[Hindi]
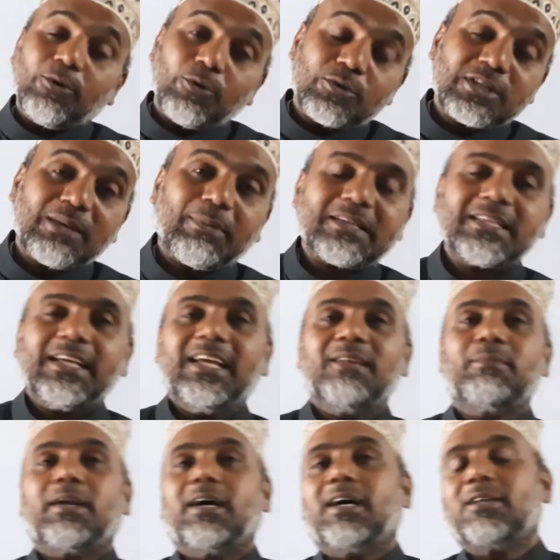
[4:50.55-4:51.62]
उसके पास
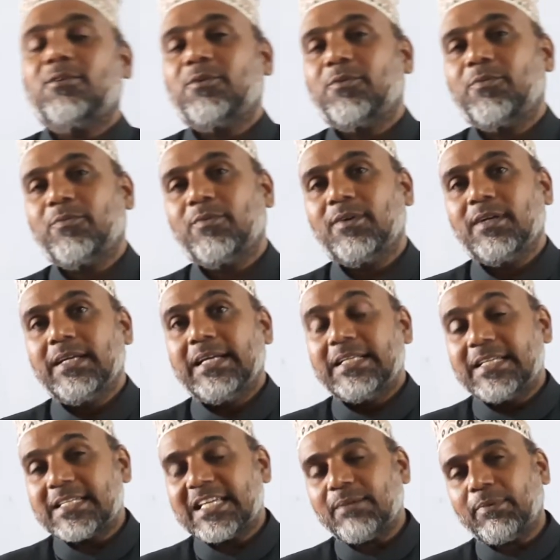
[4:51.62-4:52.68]
इल्म रहा तो
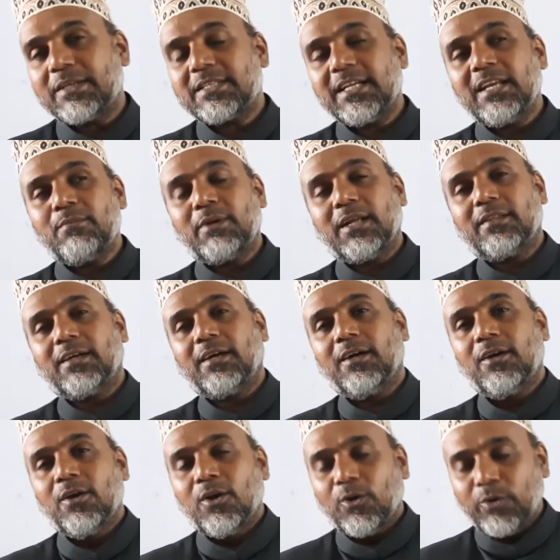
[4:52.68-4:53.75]
जिसके पास इल्म रहता
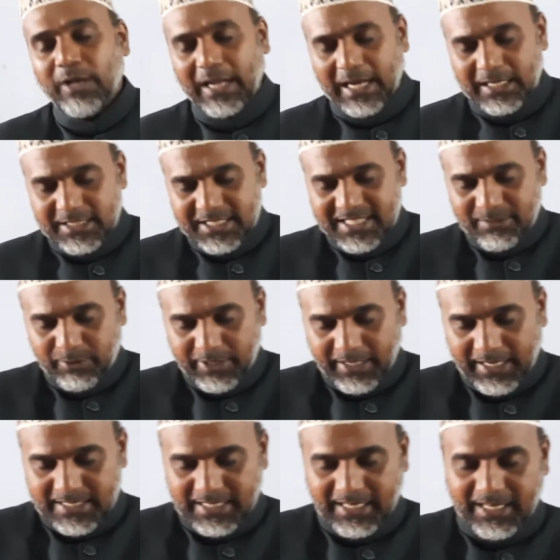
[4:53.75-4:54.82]
उन्हें आजीजी व
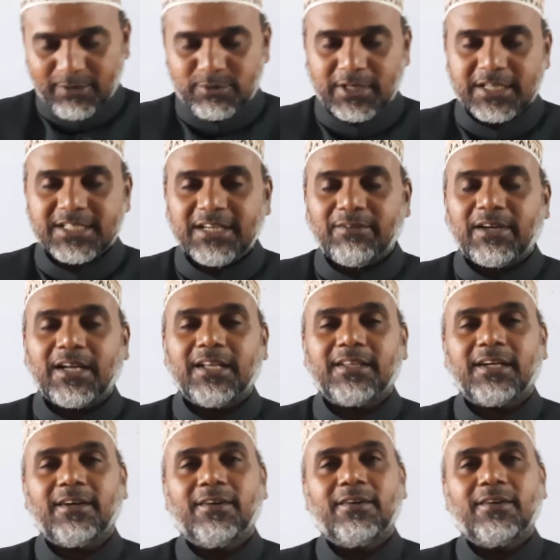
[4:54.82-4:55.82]
इनकेसारी उसका शेवा रहता